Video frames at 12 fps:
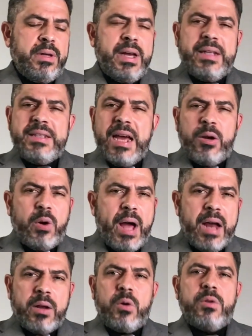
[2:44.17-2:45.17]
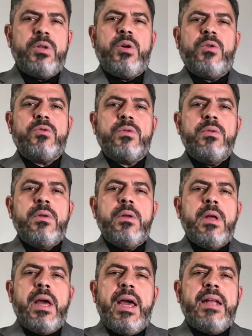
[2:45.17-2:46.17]
es dialogar con Dios,
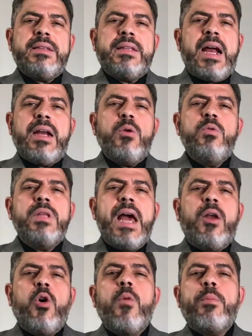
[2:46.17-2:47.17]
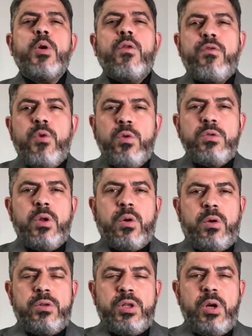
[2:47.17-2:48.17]
es entrar en un diálogo profundo
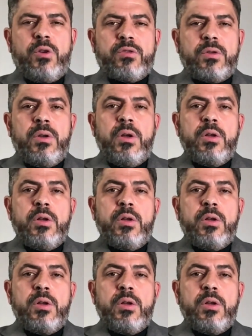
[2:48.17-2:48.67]
con Dios,